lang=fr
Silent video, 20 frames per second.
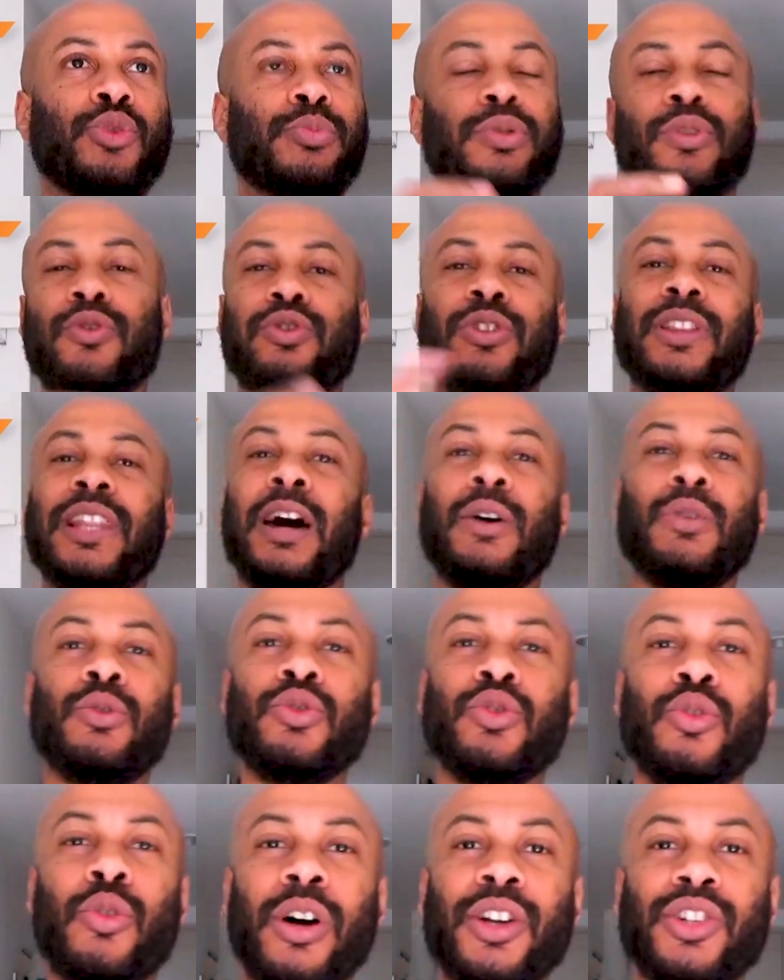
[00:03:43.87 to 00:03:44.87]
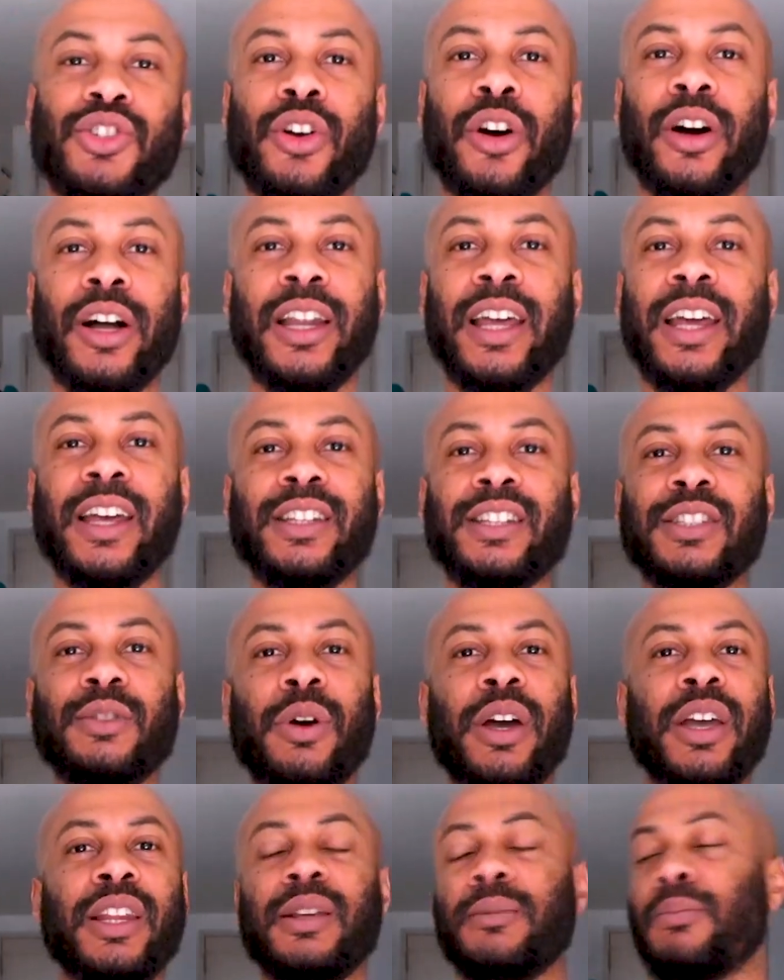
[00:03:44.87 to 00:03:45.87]
pour te foutre la honte quoi. Genre elle, elle dit
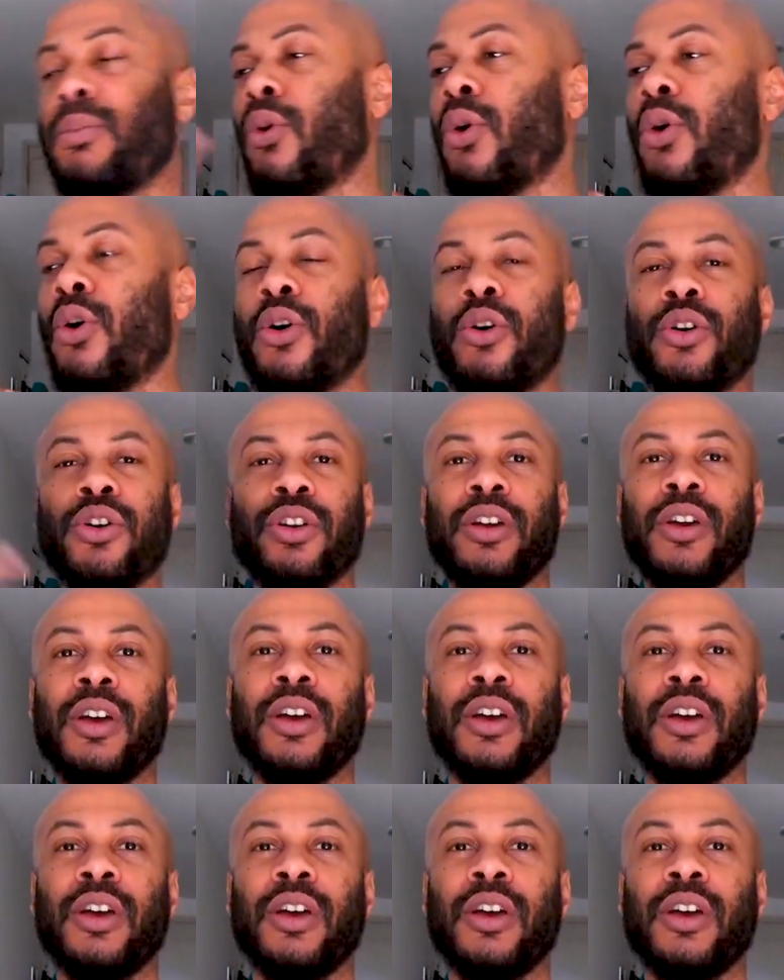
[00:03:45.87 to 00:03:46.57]
ouais il est broke.